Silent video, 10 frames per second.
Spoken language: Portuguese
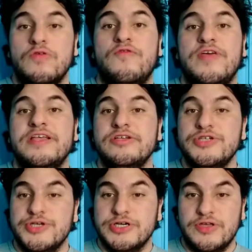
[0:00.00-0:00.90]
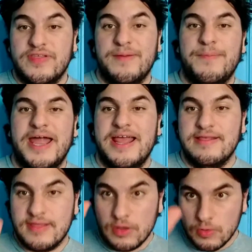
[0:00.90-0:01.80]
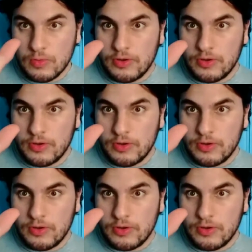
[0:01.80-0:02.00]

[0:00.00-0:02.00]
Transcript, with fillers: No vídeo de hoje eu separei 5